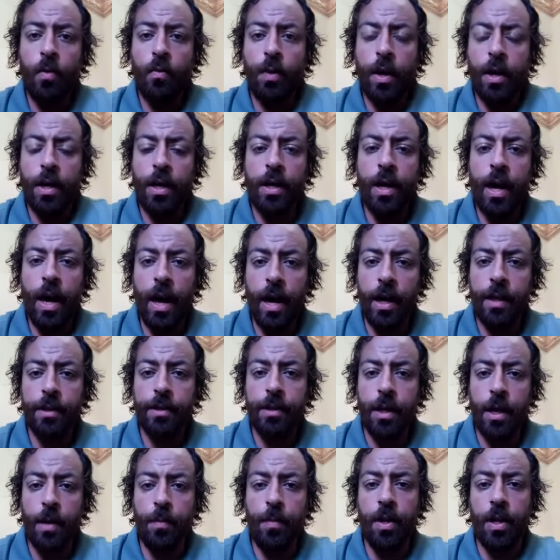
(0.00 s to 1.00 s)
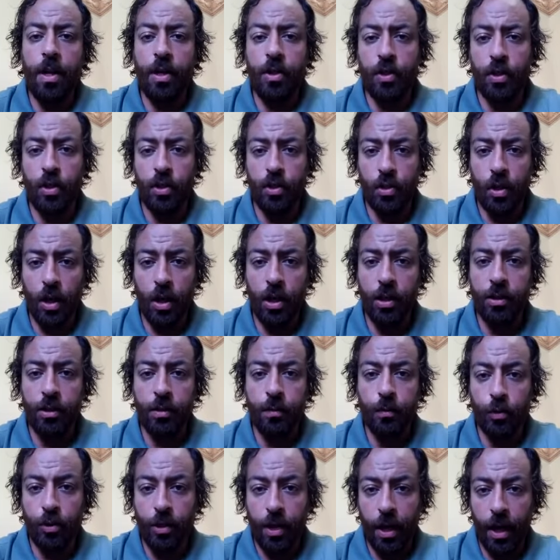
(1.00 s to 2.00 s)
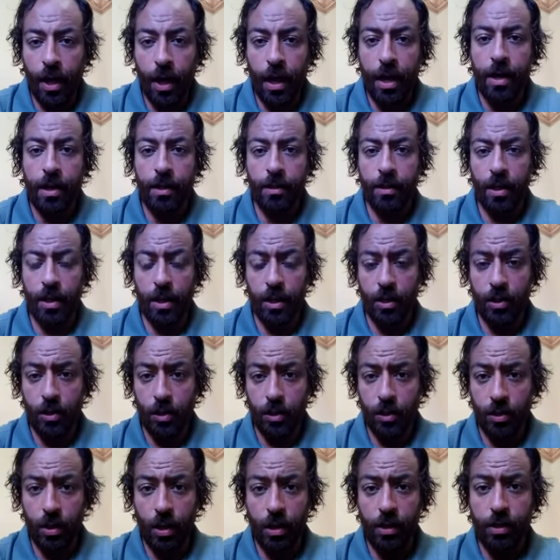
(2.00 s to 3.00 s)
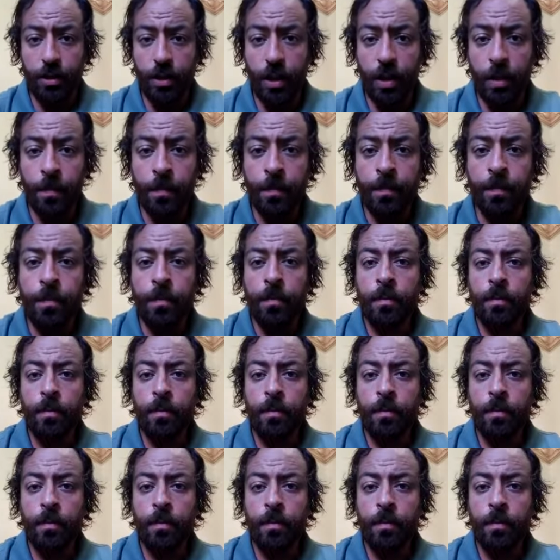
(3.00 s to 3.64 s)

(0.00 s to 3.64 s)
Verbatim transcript: فهيجي حد يعمل اكسرسايز متخيل ان الاكسرسايز ده